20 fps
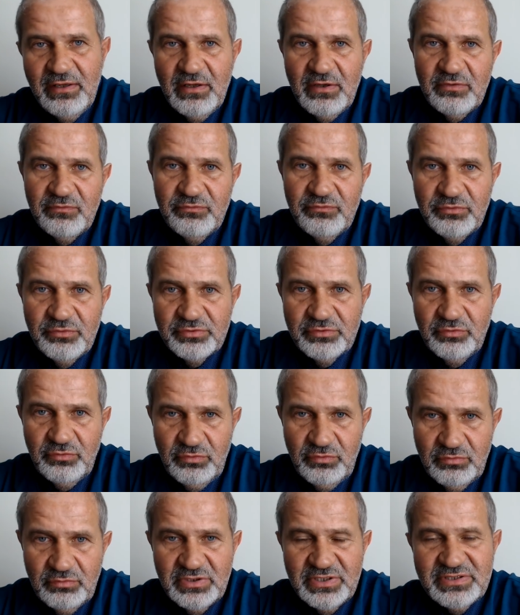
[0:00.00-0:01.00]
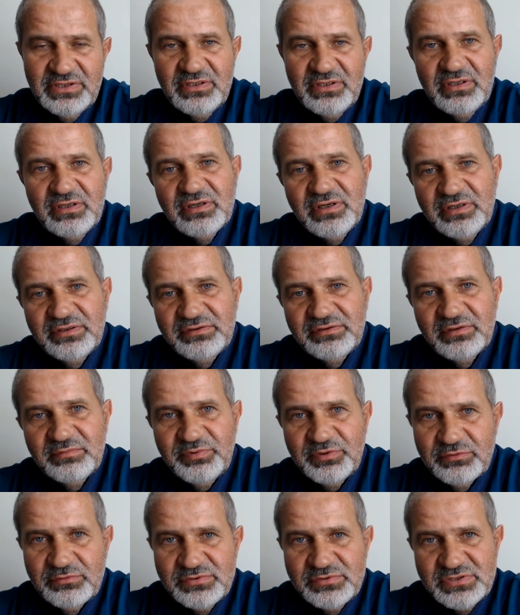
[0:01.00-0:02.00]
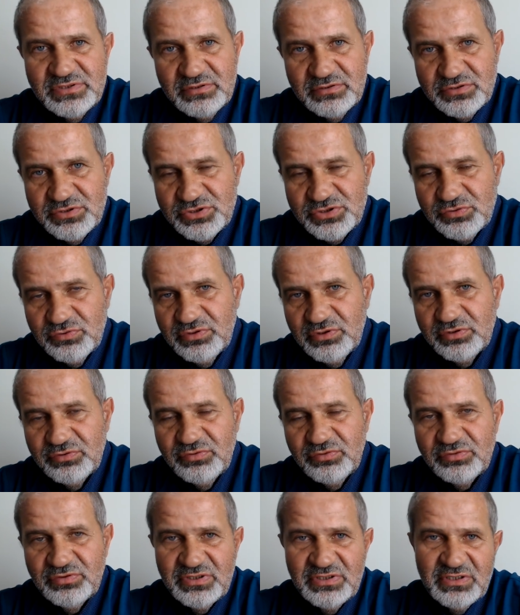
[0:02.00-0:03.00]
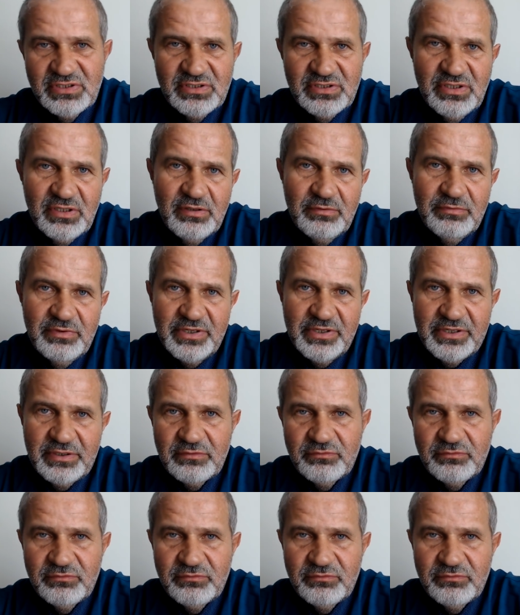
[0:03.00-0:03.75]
Вот, ну, хотя как-то по-русски что-то кто-то иногда говорит.